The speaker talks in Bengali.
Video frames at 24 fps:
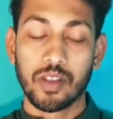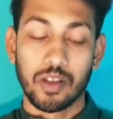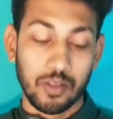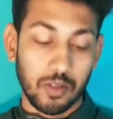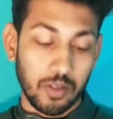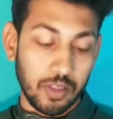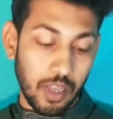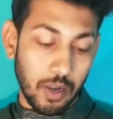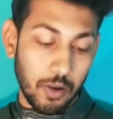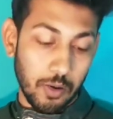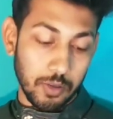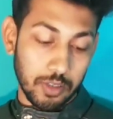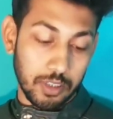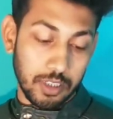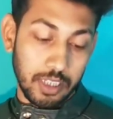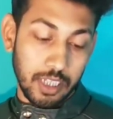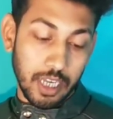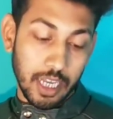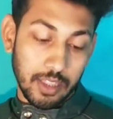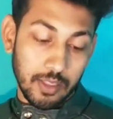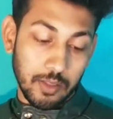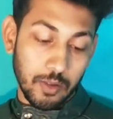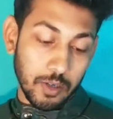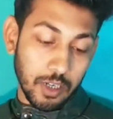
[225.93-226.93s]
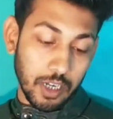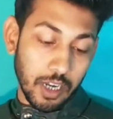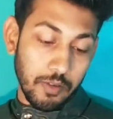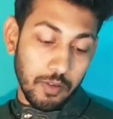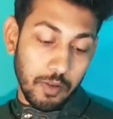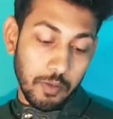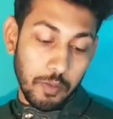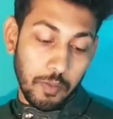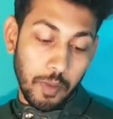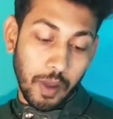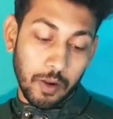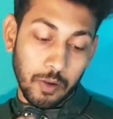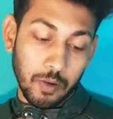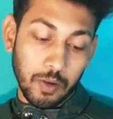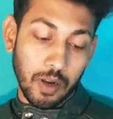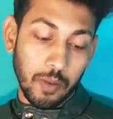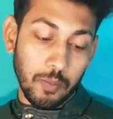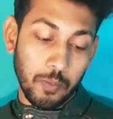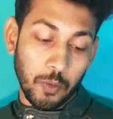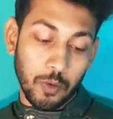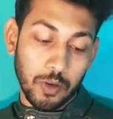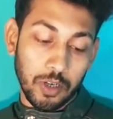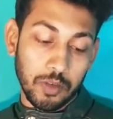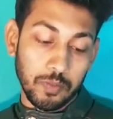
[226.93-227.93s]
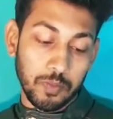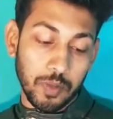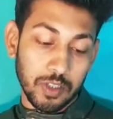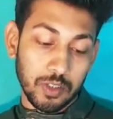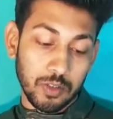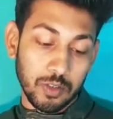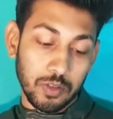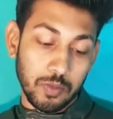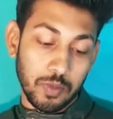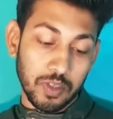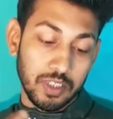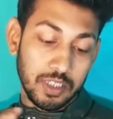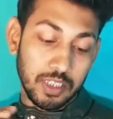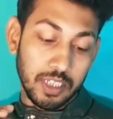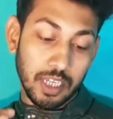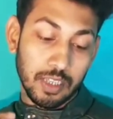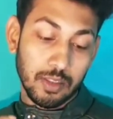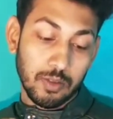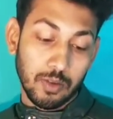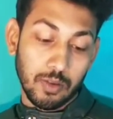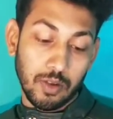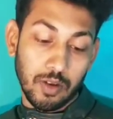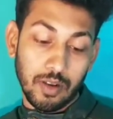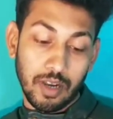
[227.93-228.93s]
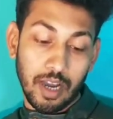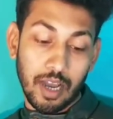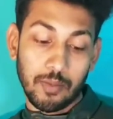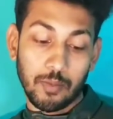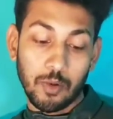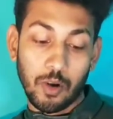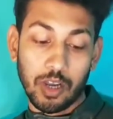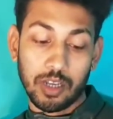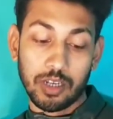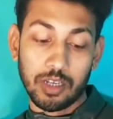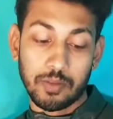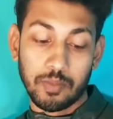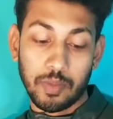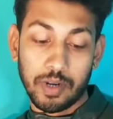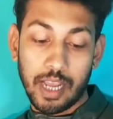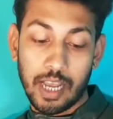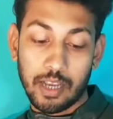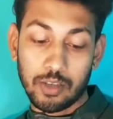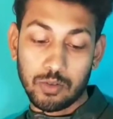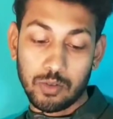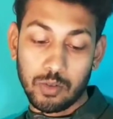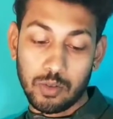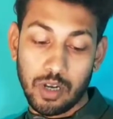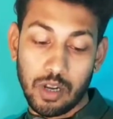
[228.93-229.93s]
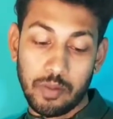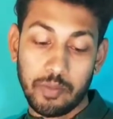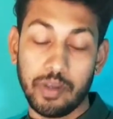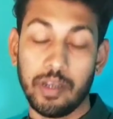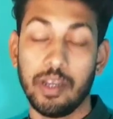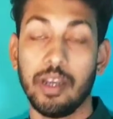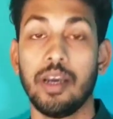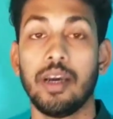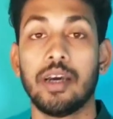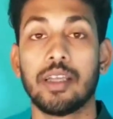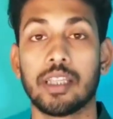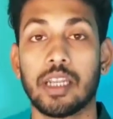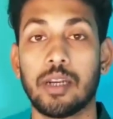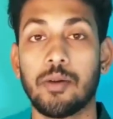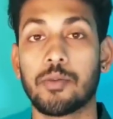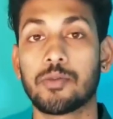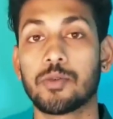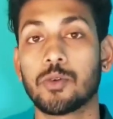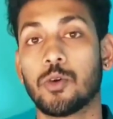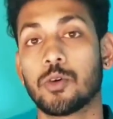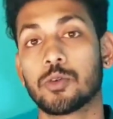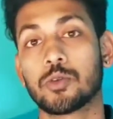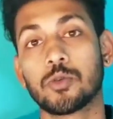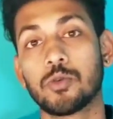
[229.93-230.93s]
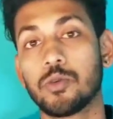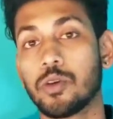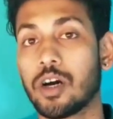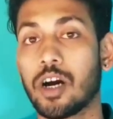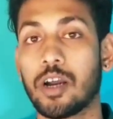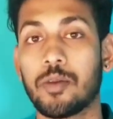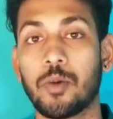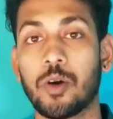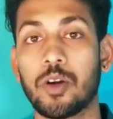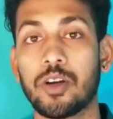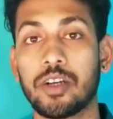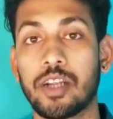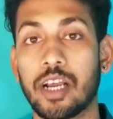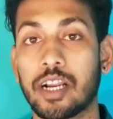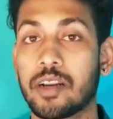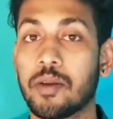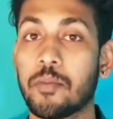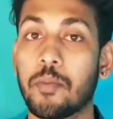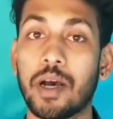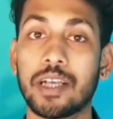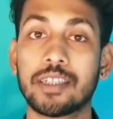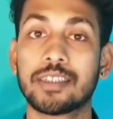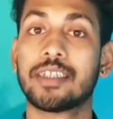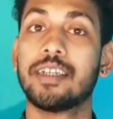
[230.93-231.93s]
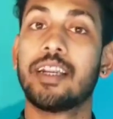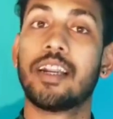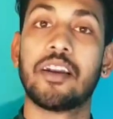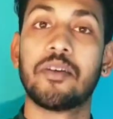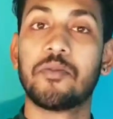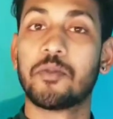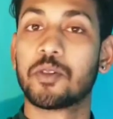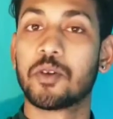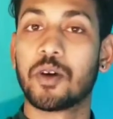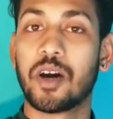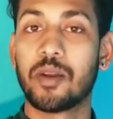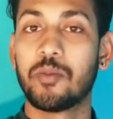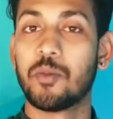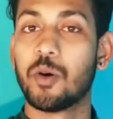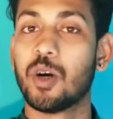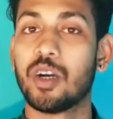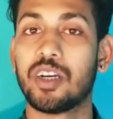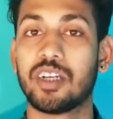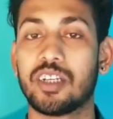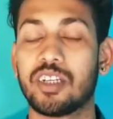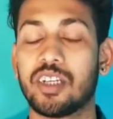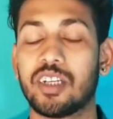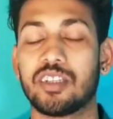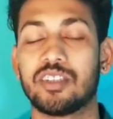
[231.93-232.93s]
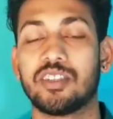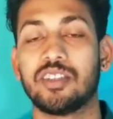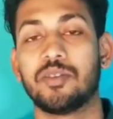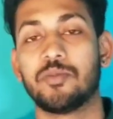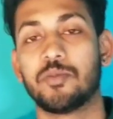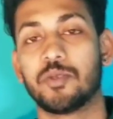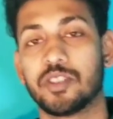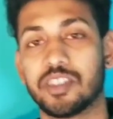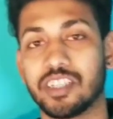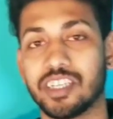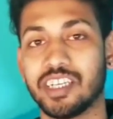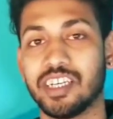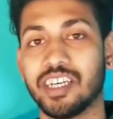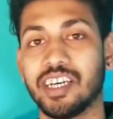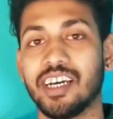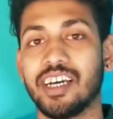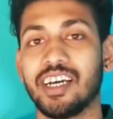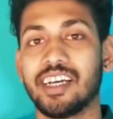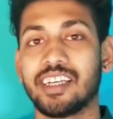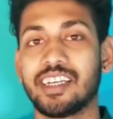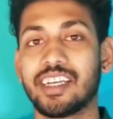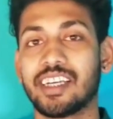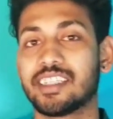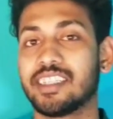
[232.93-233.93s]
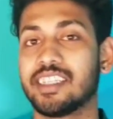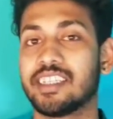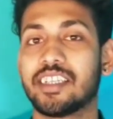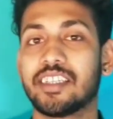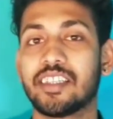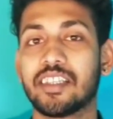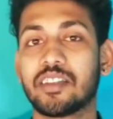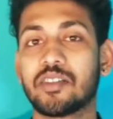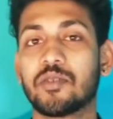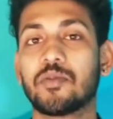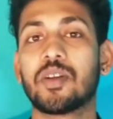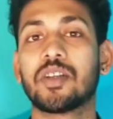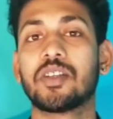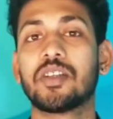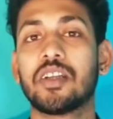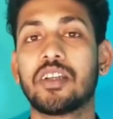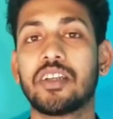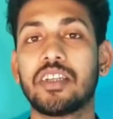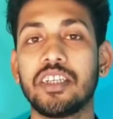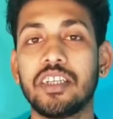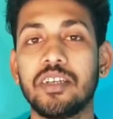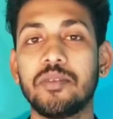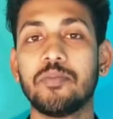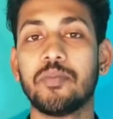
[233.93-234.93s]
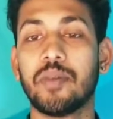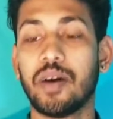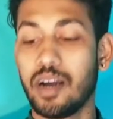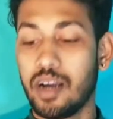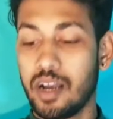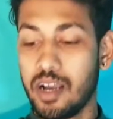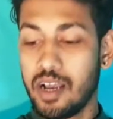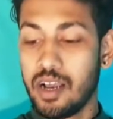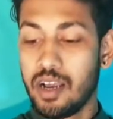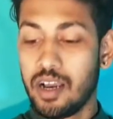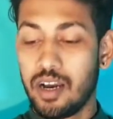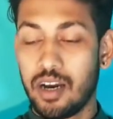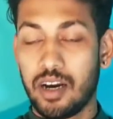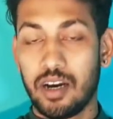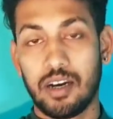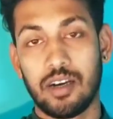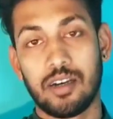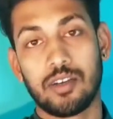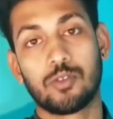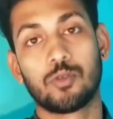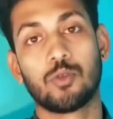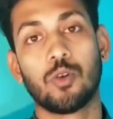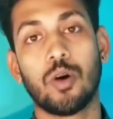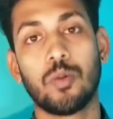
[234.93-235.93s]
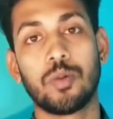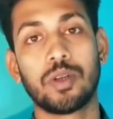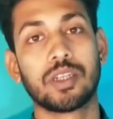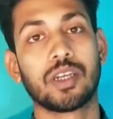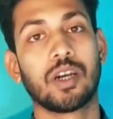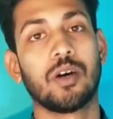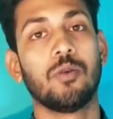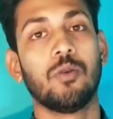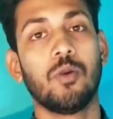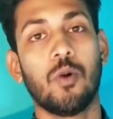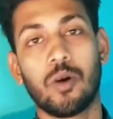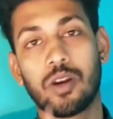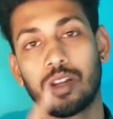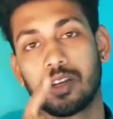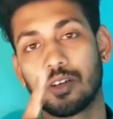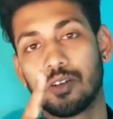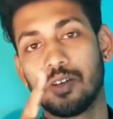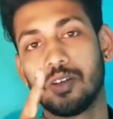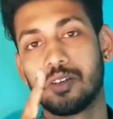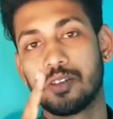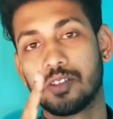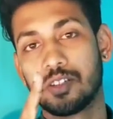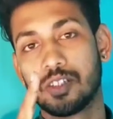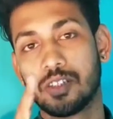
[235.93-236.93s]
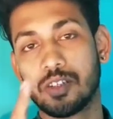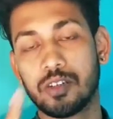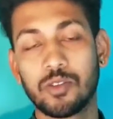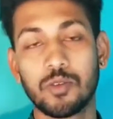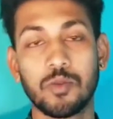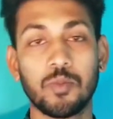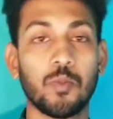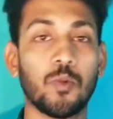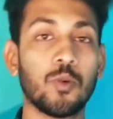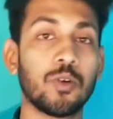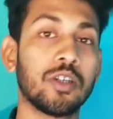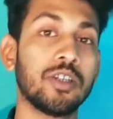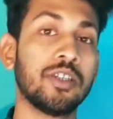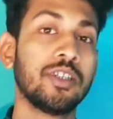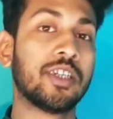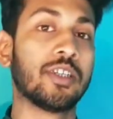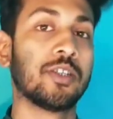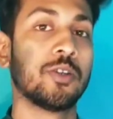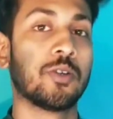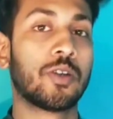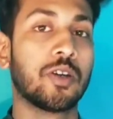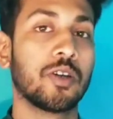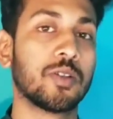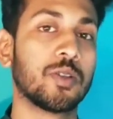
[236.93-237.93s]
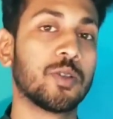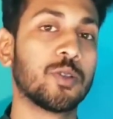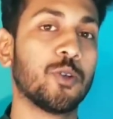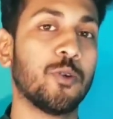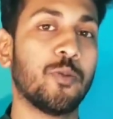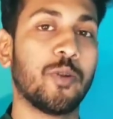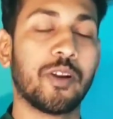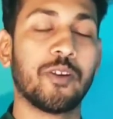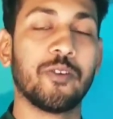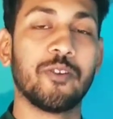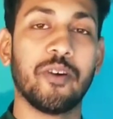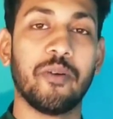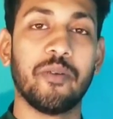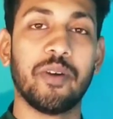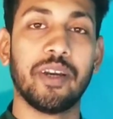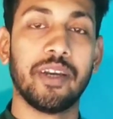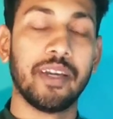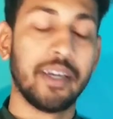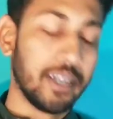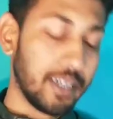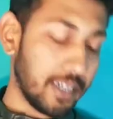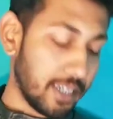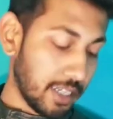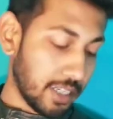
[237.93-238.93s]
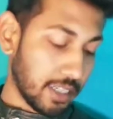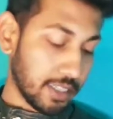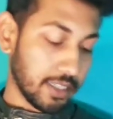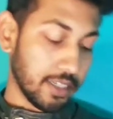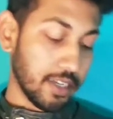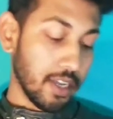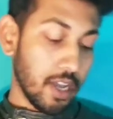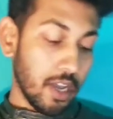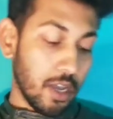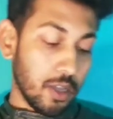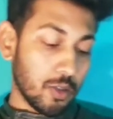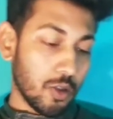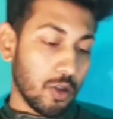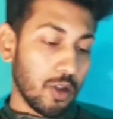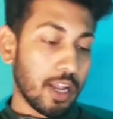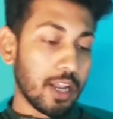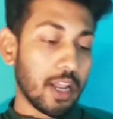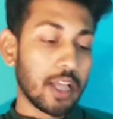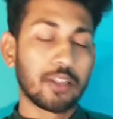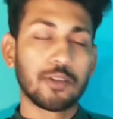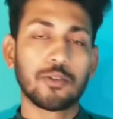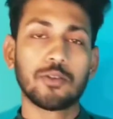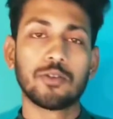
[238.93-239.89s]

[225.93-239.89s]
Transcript: তো দেখো ছিয়াত্তর গ্রাম এবং বারো গ্রাম প্রোটিন পাচ্ছ এবার ছিয়াত্তর গ্রাম কার্বোহাইড্রেট মানে একশো গ্রামে তাহলে ভাবছো কতগুলো কার্বোহাইড্রেট একটা মাছ গ্রামের মতো কার্বোহাইড্রেট আছে এর মধ্যে ঠিক আছে এর সাথে তোমরা যে ডিম বা সোয়াবিন খাও অনেক এটার সাথে কিন্তু প্রোটিন রেশিওটা কিন্তু সমান হয়ে যাবে ঠিক আছে তো এত